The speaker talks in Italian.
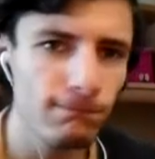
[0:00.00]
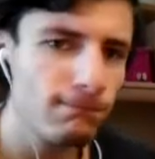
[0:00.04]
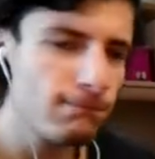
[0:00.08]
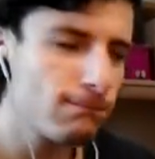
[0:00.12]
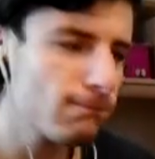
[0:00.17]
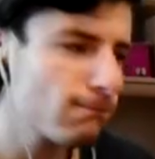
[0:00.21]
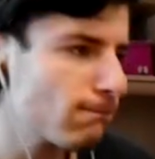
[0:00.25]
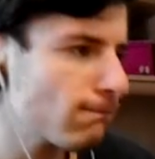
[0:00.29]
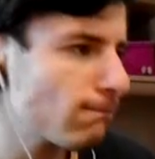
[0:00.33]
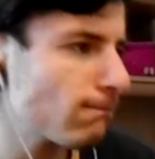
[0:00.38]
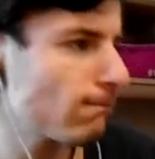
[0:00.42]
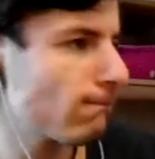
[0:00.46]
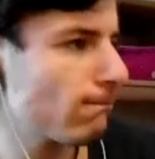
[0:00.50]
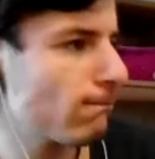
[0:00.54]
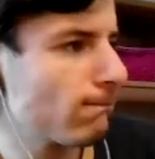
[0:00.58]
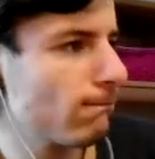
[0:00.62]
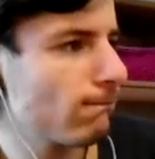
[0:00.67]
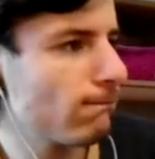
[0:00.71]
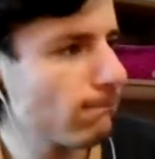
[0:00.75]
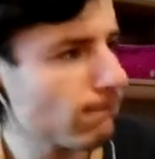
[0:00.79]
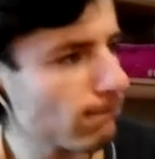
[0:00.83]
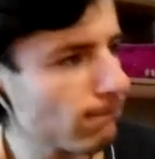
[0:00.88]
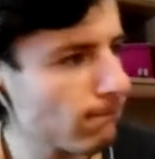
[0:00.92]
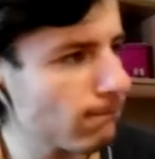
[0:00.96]

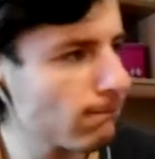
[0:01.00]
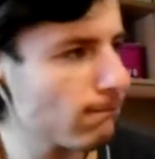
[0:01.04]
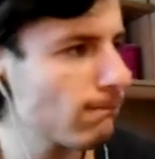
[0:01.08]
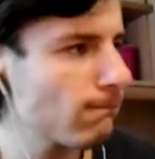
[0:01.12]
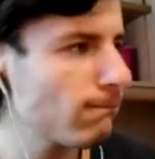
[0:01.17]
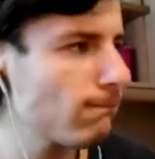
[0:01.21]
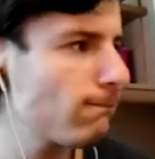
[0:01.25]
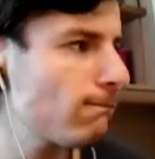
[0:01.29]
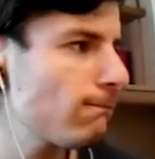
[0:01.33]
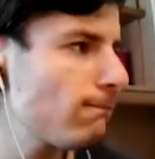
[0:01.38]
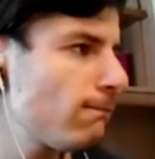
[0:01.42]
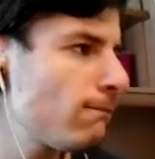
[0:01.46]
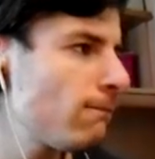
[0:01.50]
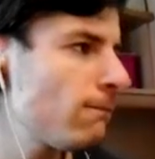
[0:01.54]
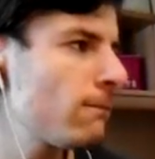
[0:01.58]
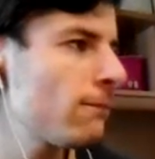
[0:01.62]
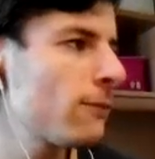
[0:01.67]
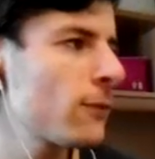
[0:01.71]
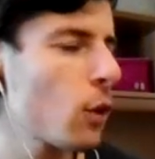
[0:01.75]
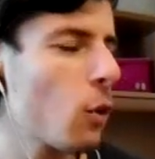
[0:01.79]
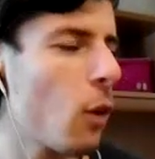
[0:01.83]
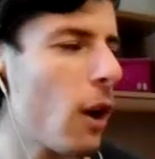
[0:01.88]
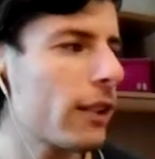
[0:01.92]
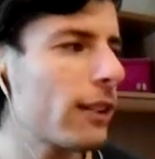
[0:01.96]
questo re, questo
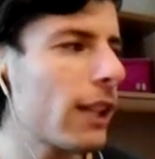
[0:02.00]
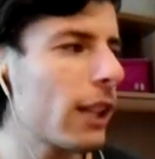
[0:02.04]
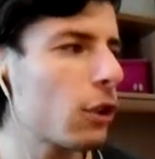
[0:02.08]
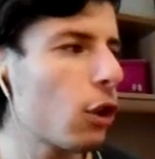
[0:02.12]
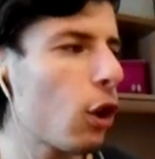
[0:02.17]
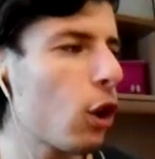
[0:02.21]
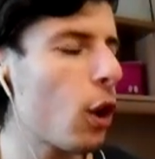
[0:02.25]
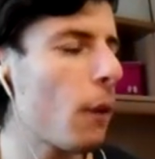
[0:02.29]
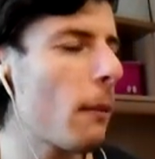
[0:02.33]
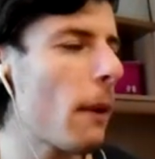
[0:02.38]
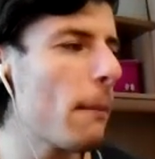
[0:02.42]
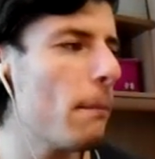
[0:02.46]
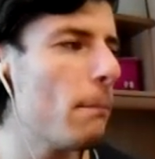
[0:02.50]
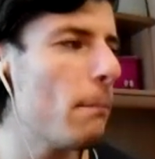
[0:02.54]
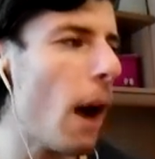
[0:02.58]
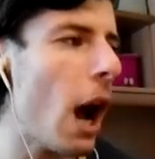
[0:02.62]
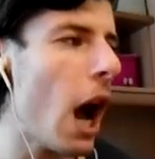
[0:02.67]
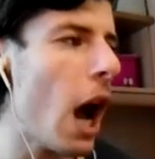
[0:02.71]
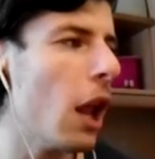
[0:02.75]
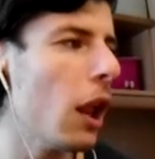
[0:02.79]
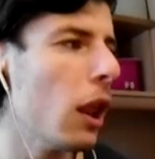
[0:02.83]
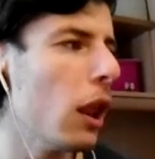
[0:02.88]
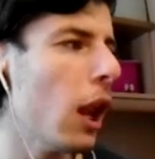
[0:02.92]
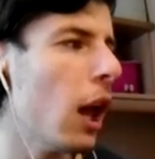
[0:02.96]
sovrano. Guardatelo come
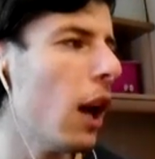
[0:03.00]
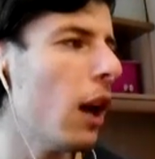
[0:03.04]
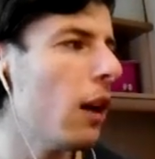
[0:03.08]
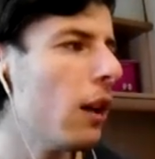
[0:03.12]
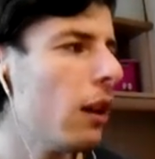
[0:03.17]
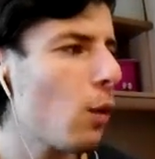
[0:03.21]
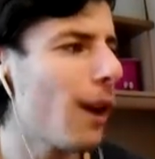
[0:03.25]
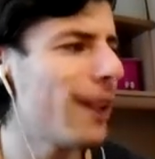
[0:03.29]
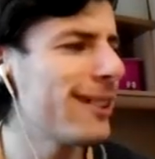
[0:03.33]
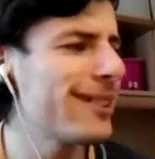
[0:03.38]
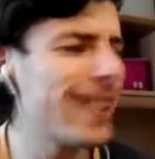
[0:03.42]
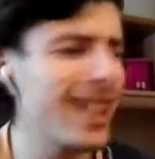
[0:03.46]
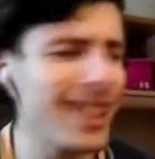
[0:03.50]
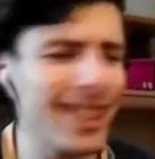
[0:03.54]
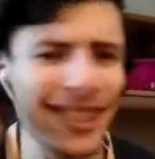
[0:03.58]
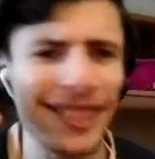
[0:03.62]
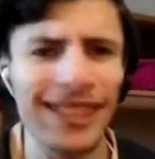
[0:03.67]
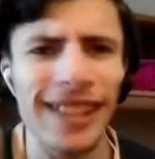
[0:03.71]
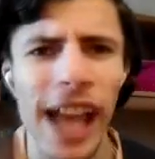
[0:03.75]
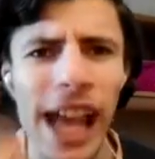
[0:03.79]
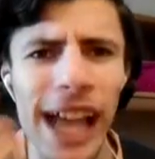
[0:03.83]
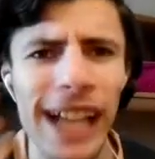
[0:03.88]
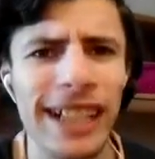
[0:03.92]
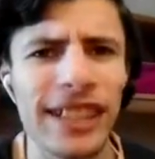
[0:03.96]
balla, quanto è
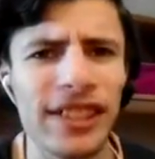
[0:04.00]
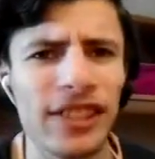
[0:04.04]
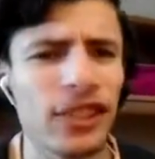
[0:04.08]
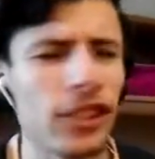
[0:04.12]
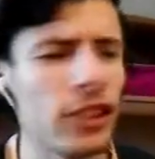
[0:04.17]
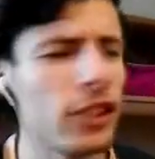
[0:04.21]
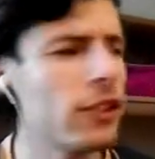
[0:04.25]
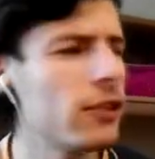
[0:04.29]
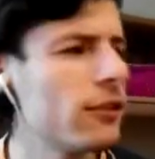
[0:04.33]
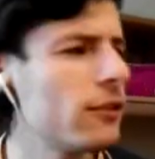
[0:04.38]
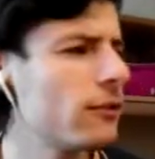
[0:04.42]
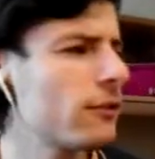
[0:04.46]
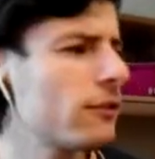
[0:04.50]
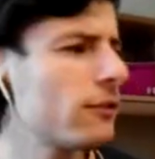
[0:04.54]
sexy.